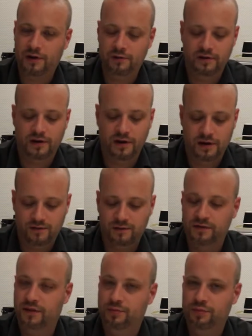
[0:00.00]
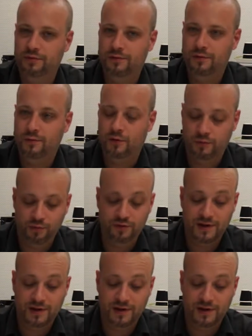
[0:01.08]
réussira à avancer prudemment,